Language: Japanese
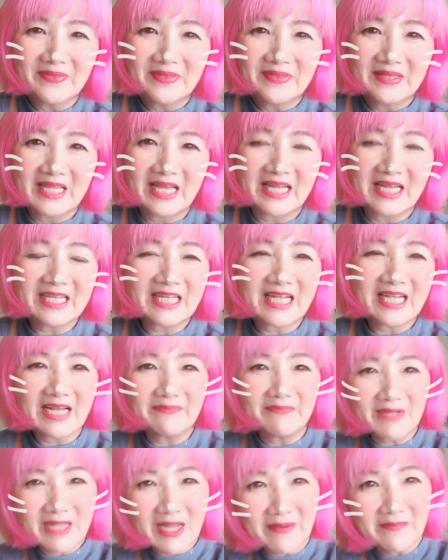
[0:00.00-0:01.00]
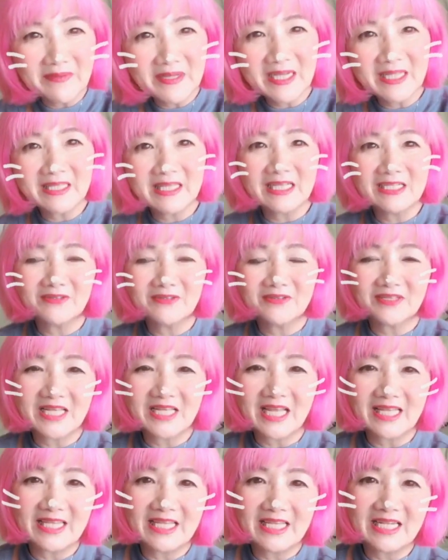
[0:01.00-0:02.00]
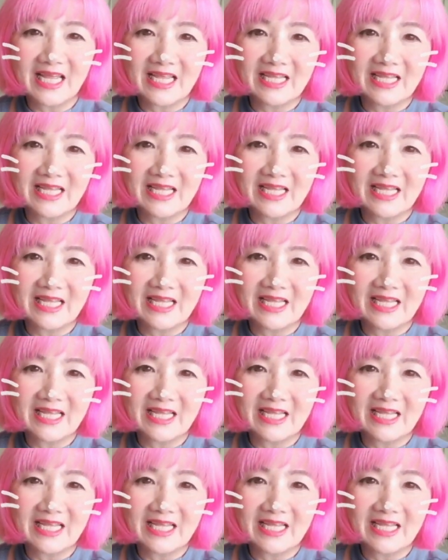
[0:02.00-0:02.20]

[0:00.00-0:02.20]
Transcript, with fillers: 何回もカメラテストでやってない